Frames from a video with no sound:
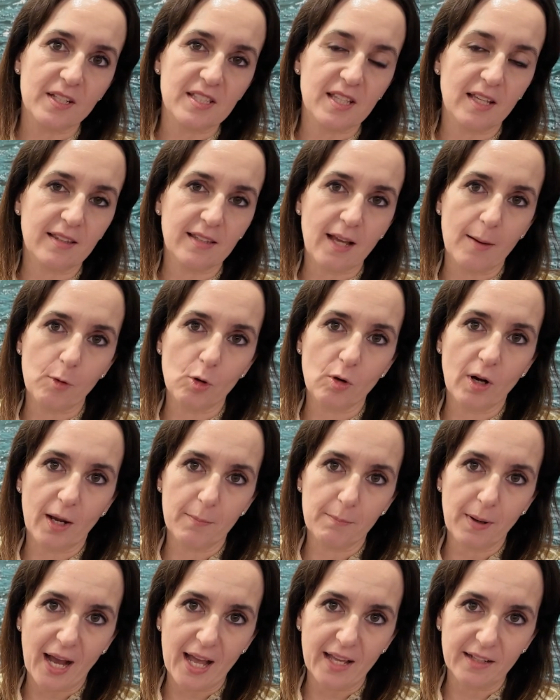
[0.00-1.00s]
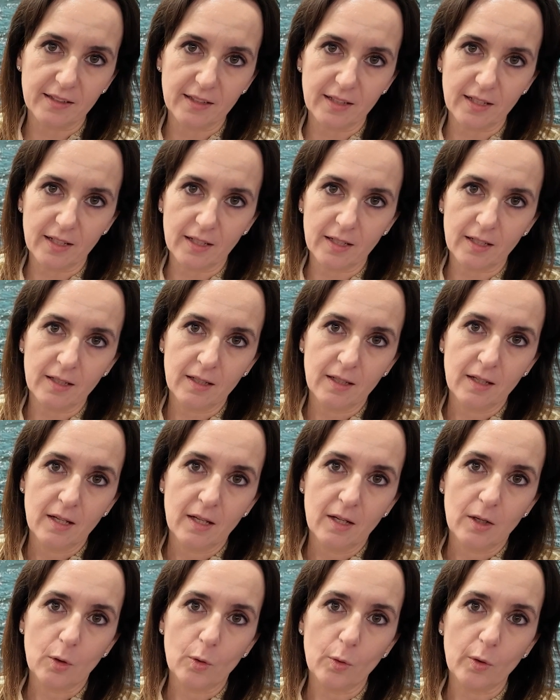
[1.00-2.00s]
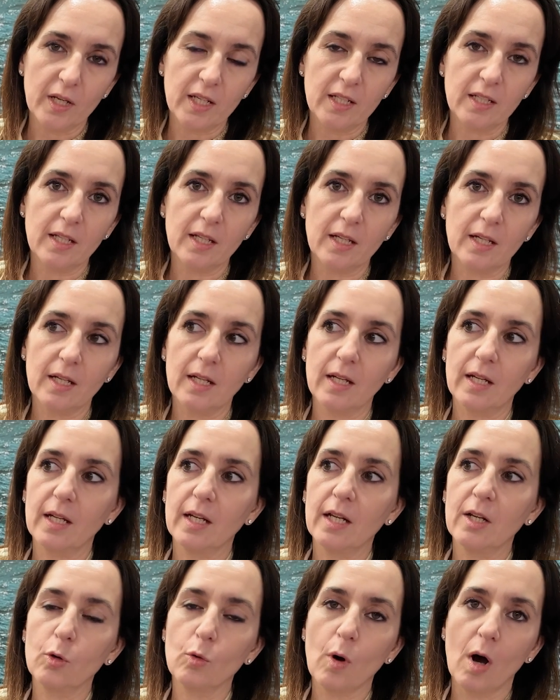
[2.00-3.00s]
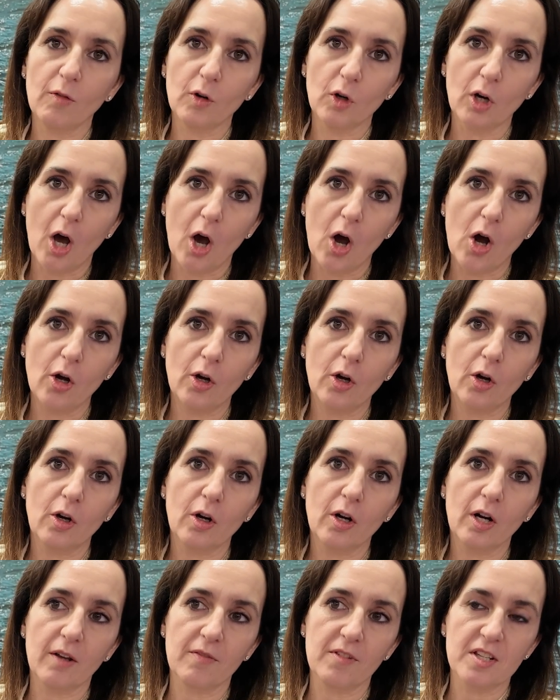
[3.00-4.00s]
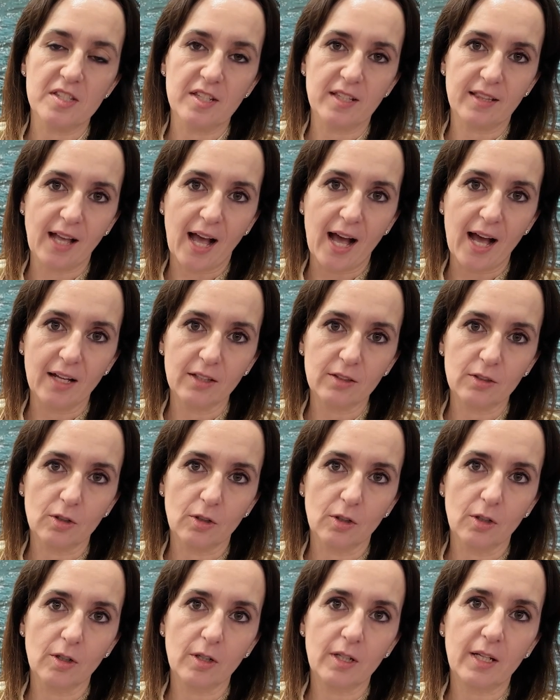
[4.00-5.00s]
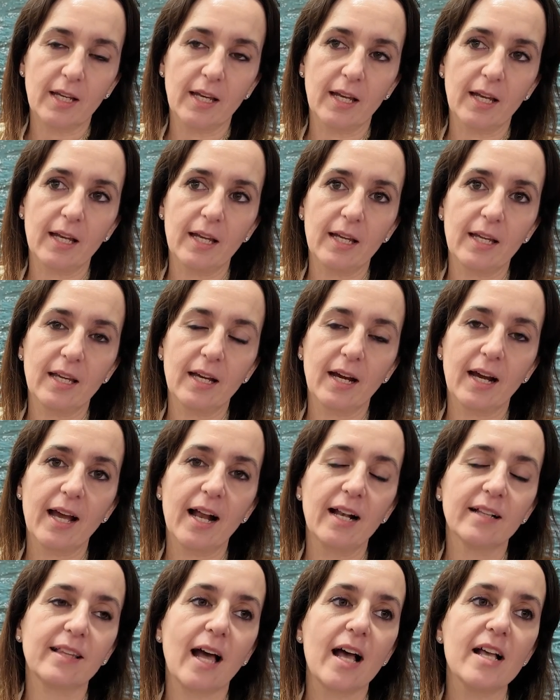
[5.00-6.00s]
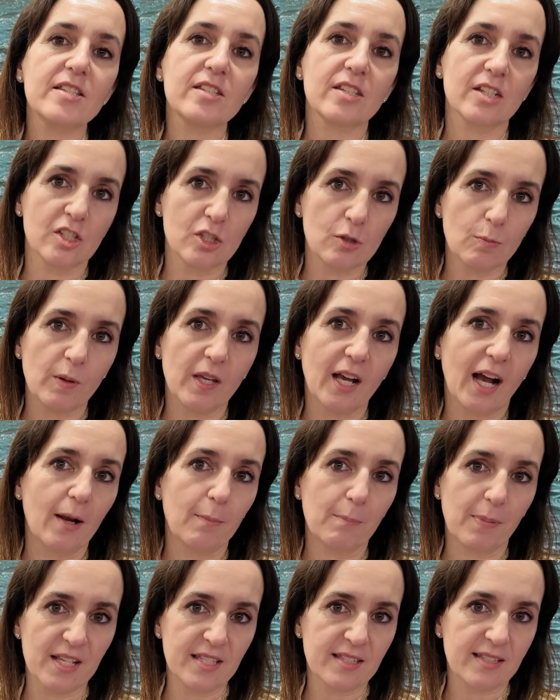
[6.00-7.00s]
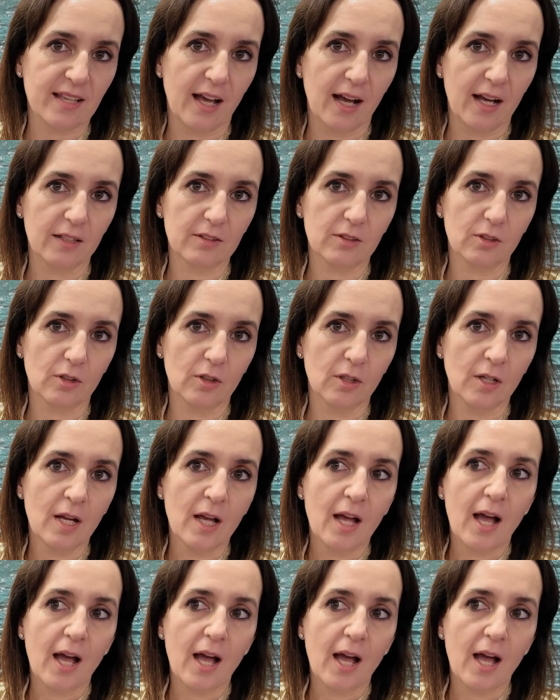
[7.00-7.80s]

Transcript: presentiamo un rebranding, quindi il nuovo logo rivisitato che in realtà si ispira al passato,